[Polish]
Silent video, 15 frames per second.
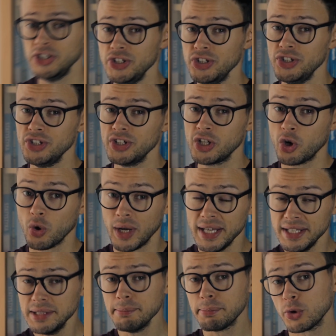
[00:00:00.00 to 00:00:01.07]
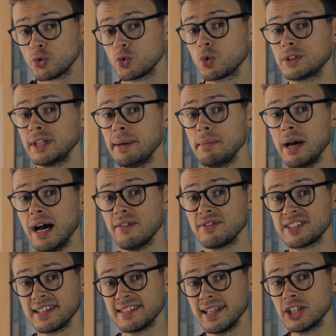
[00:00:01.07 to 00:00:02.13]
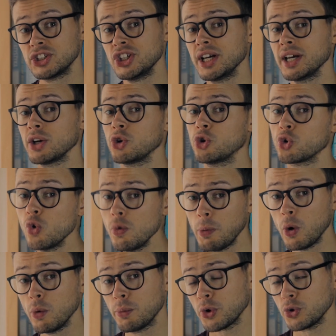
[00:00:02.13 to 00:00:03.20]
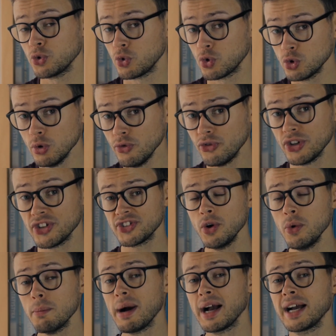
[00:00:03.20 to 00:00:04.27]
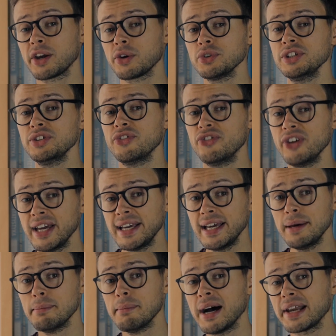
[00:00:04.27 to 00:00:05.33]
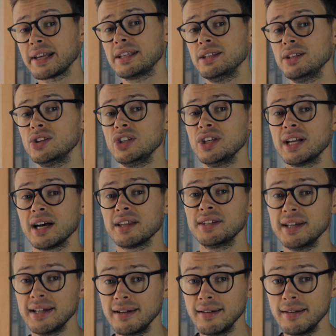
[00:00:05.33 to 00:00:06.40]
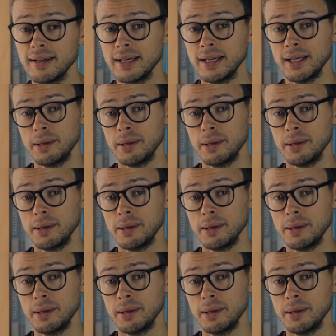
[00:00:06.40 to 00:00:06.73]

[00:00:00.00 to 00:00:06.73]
I kolejnym produktem, a w zasadzie grupą produktów są makarony wege marki Tiradel.